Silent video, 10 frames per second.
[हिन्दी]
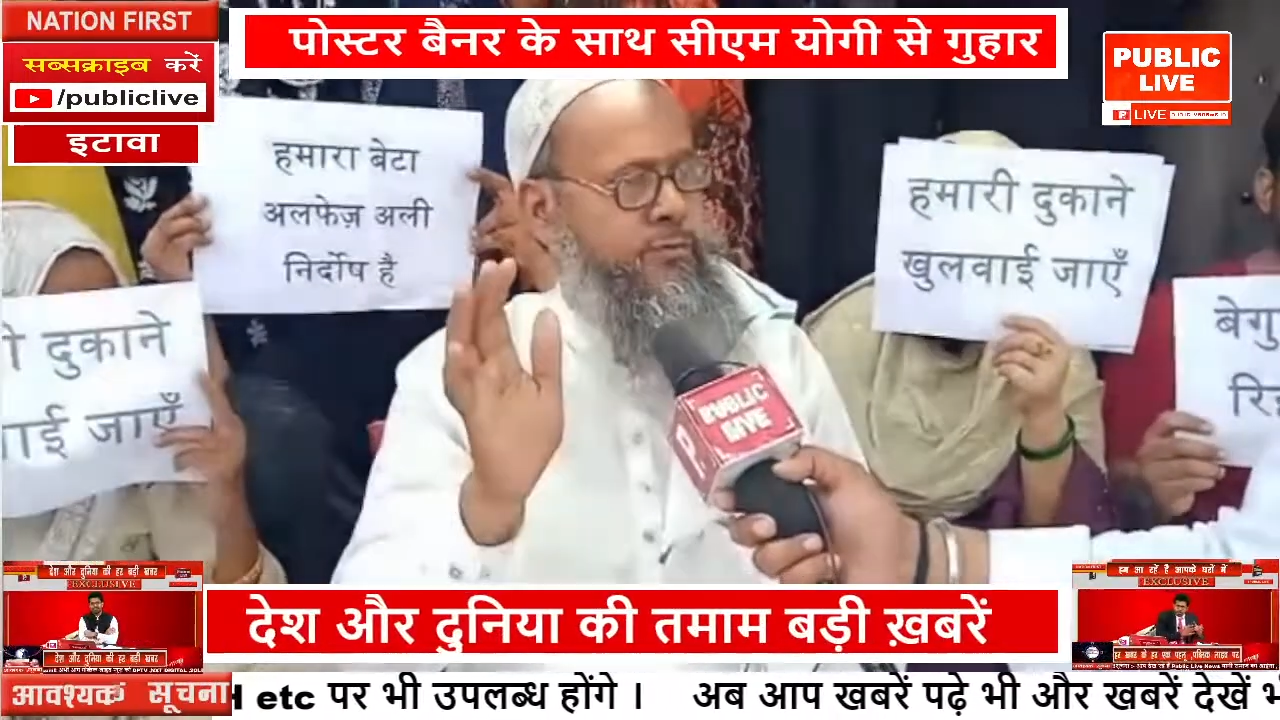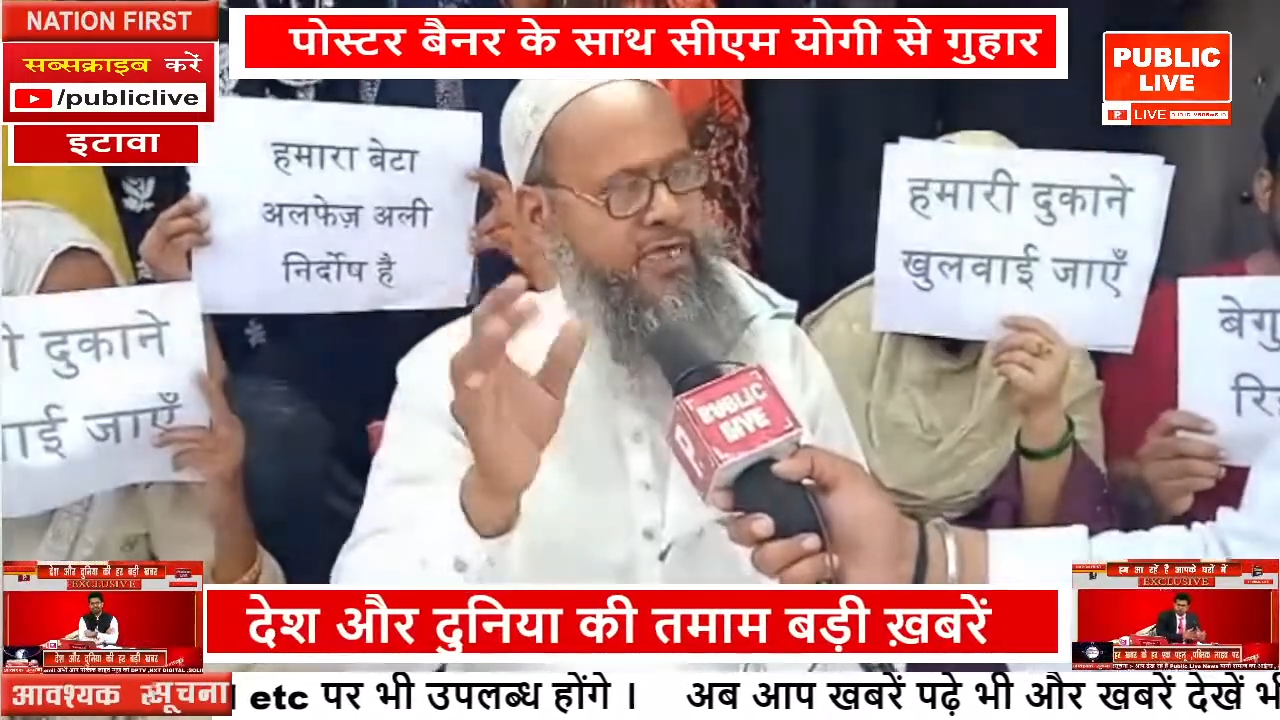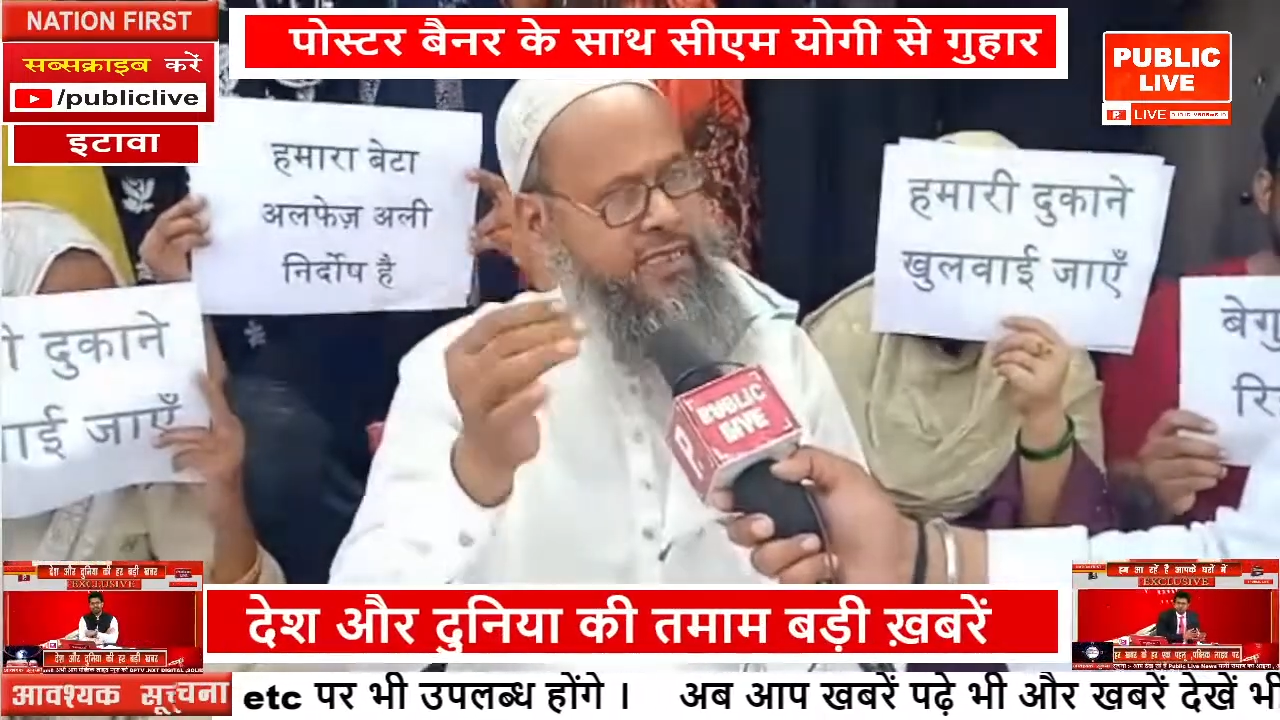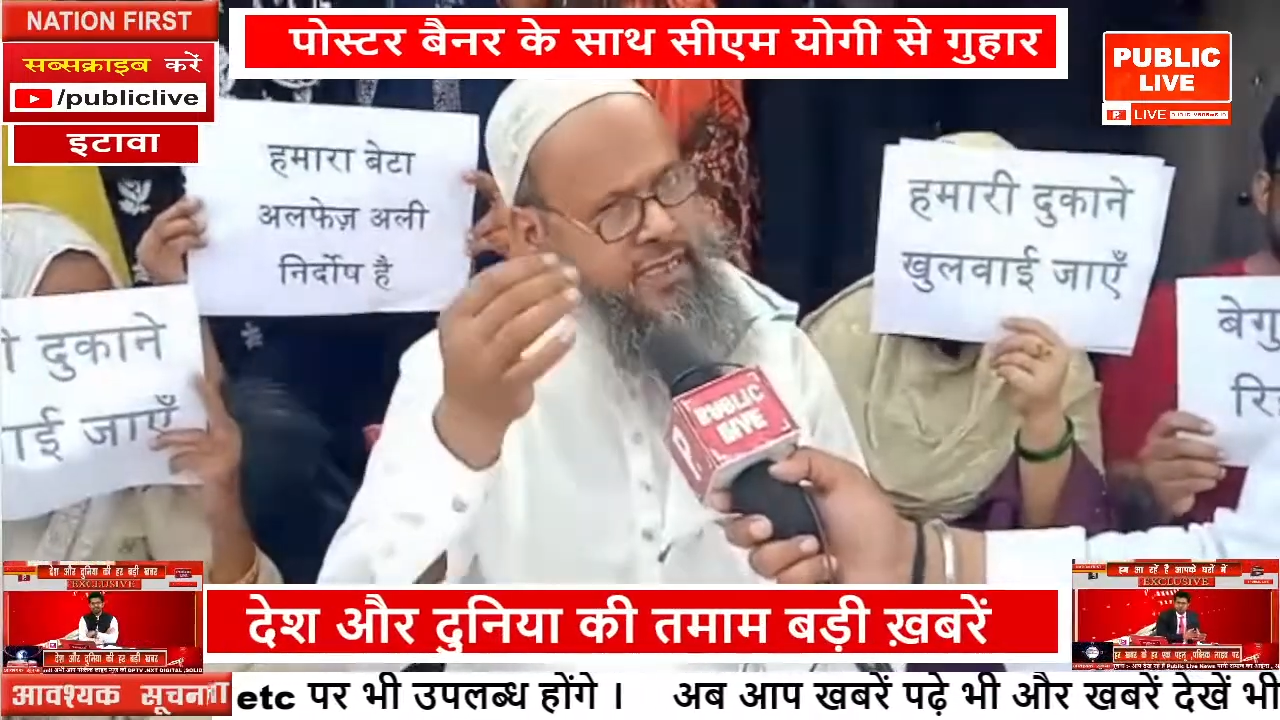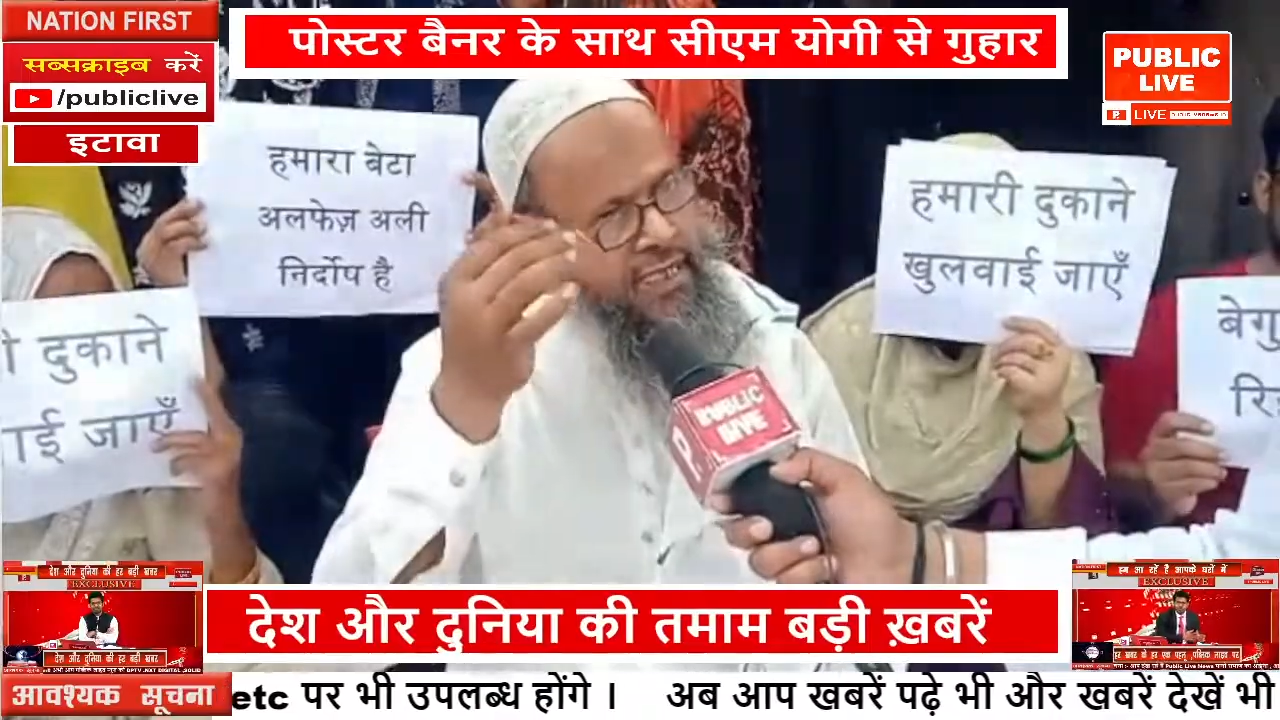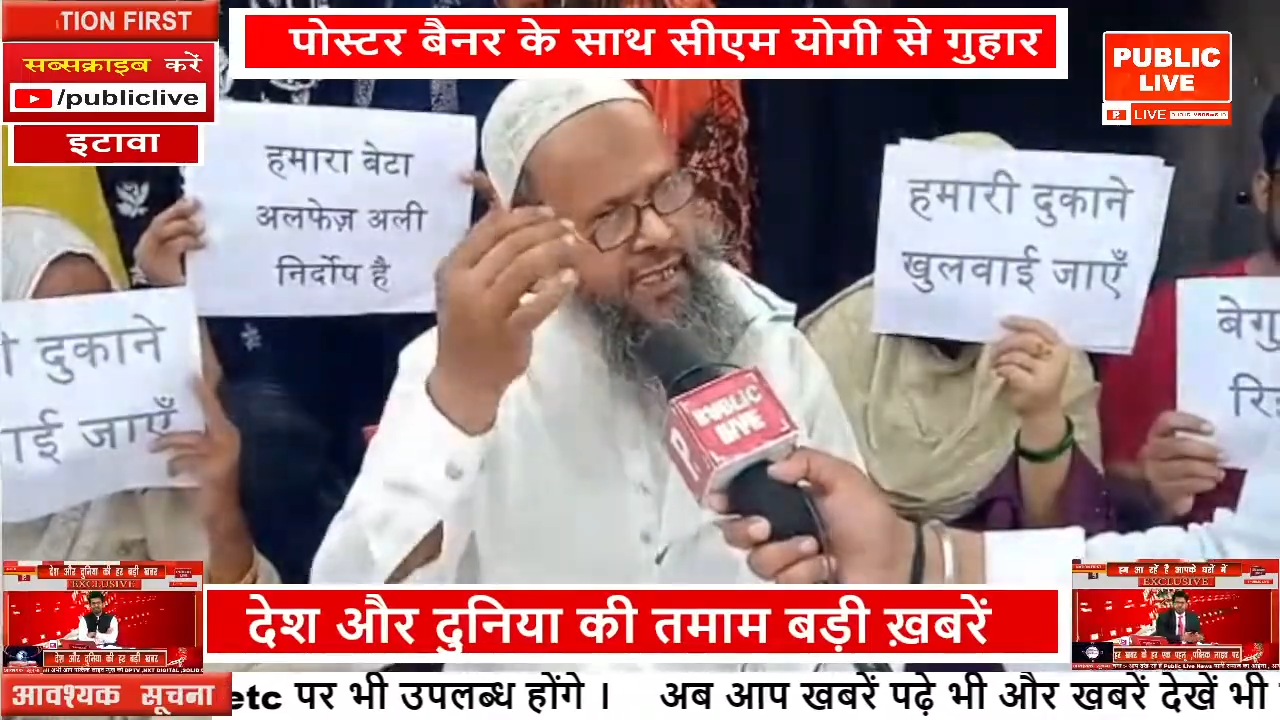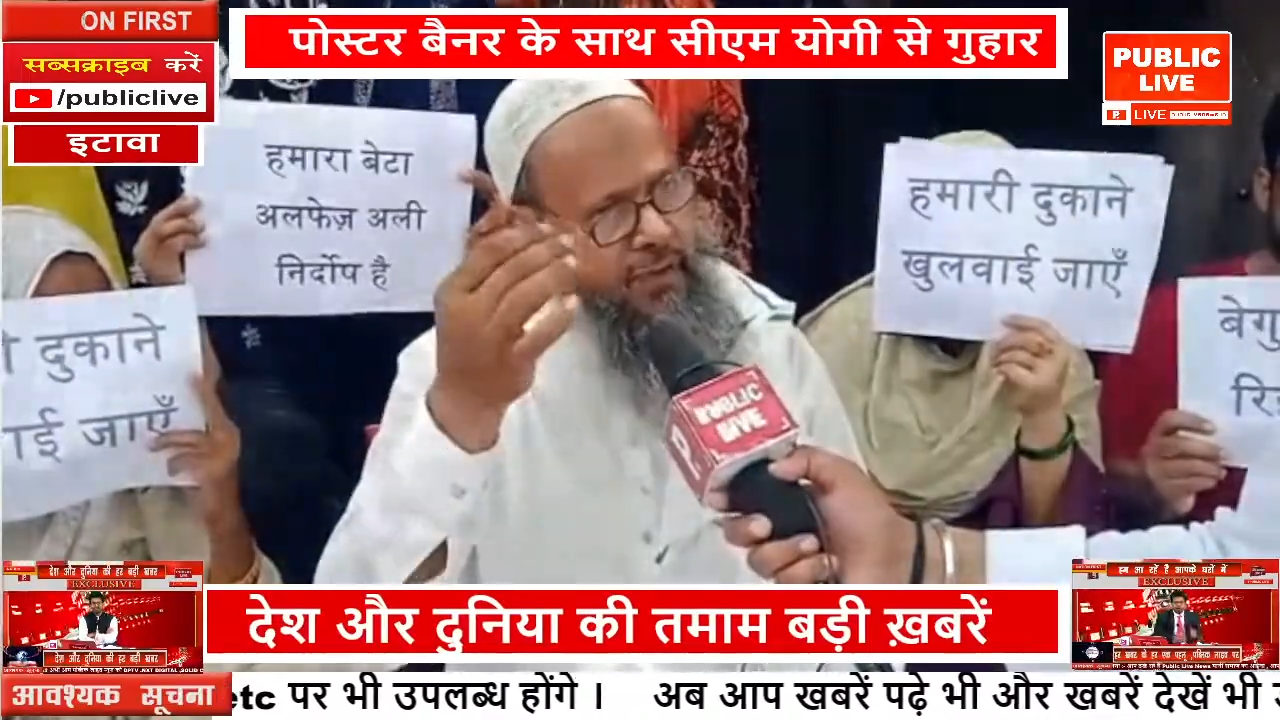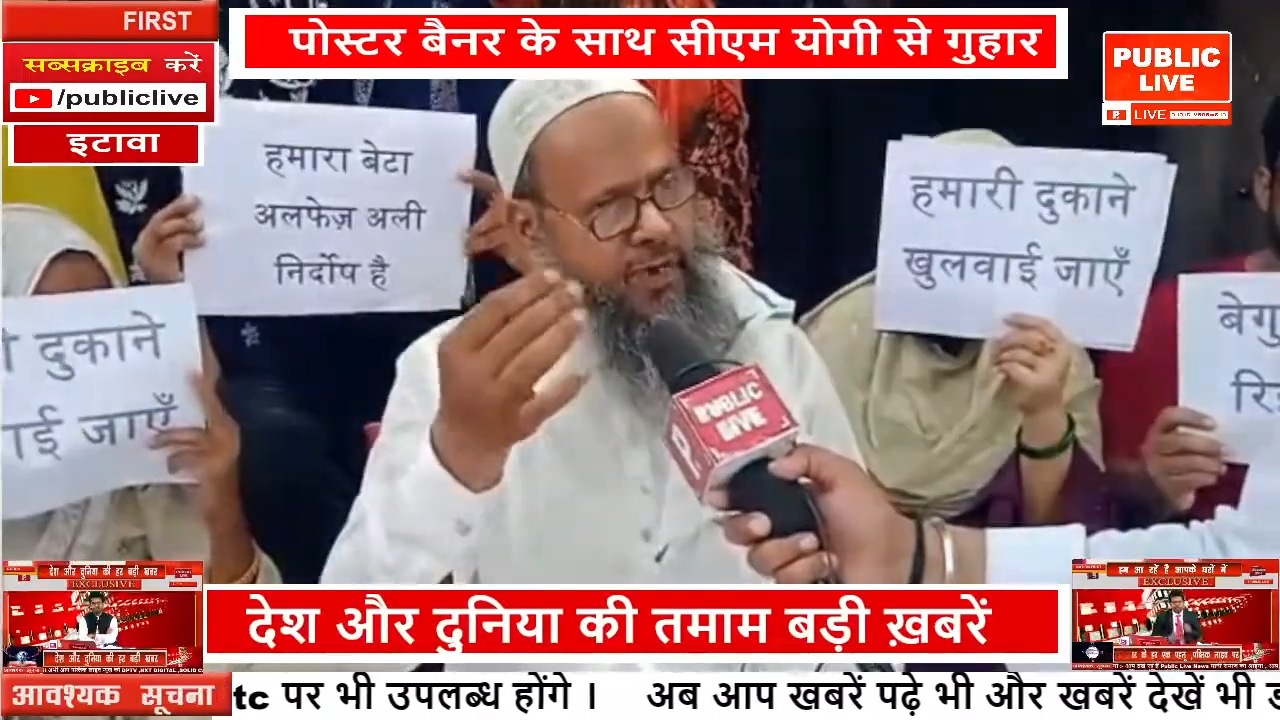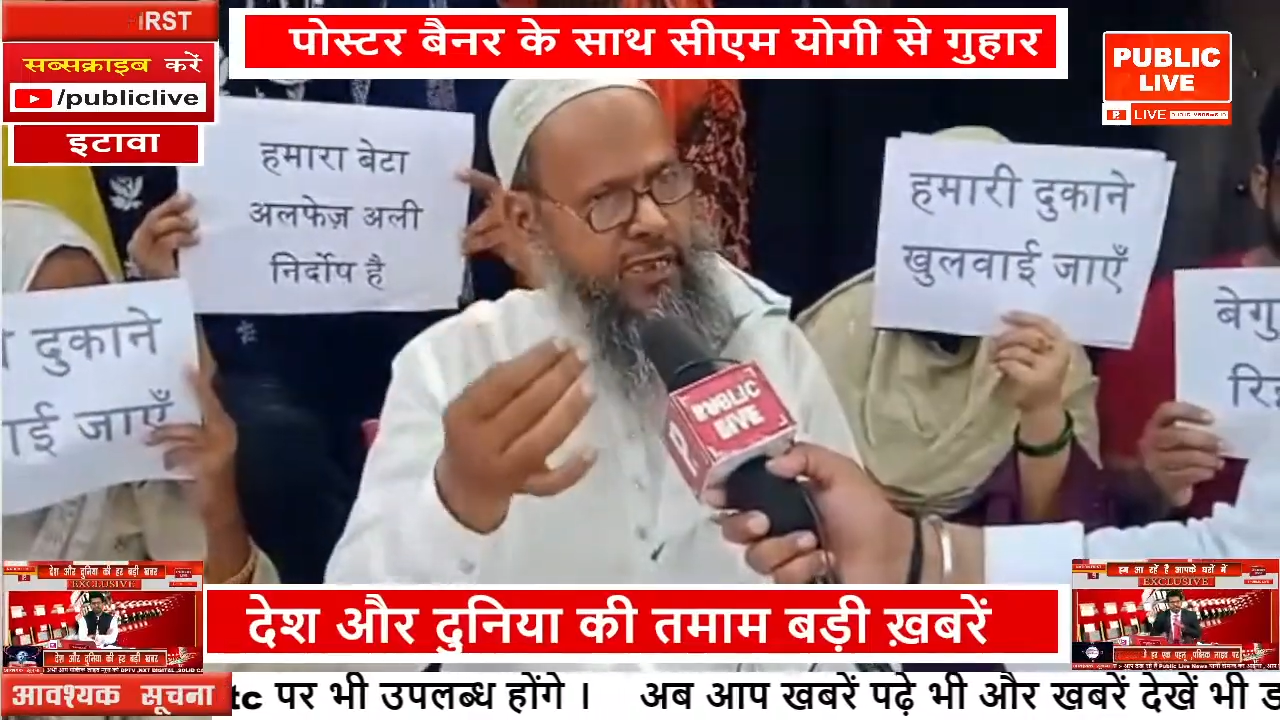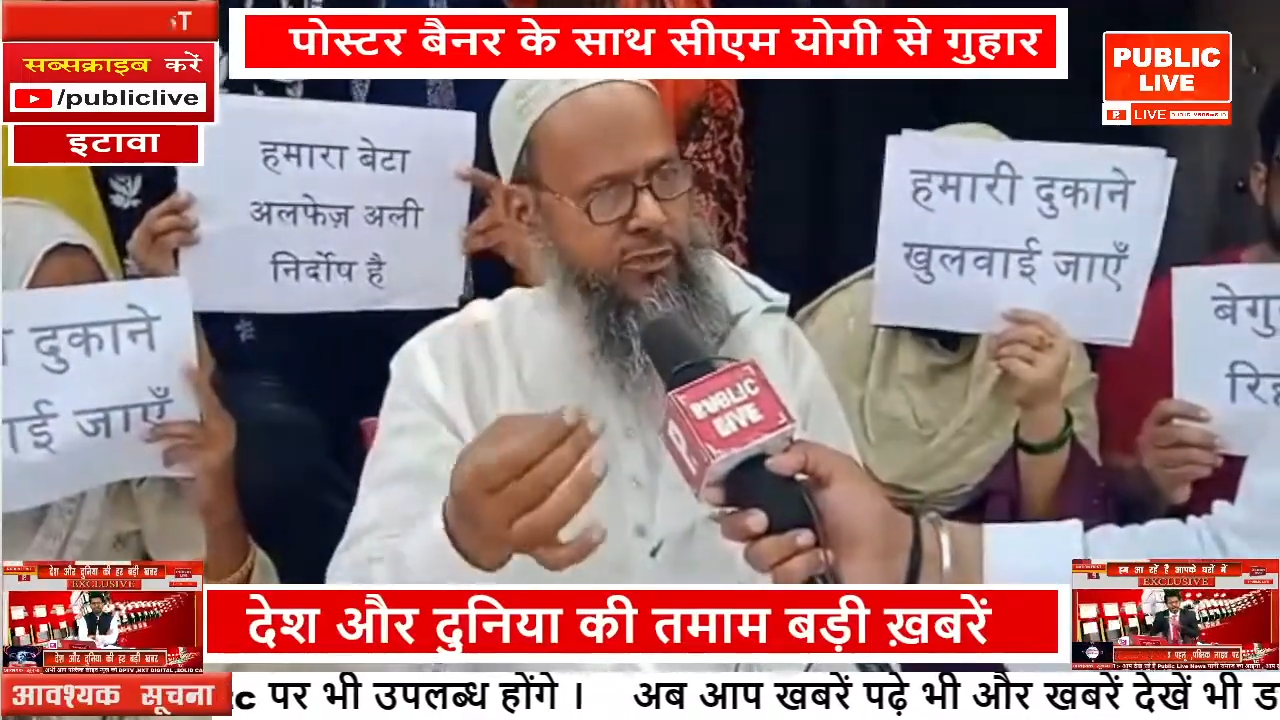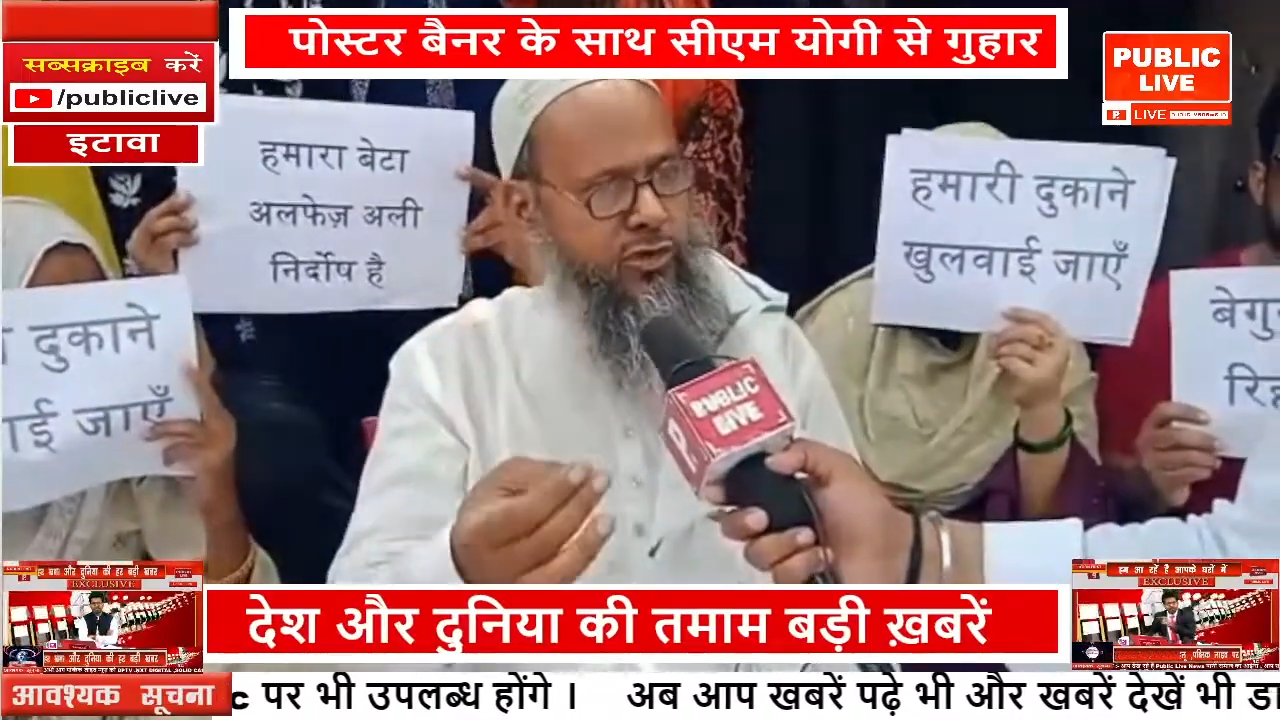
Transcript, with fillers: बस यही हमारी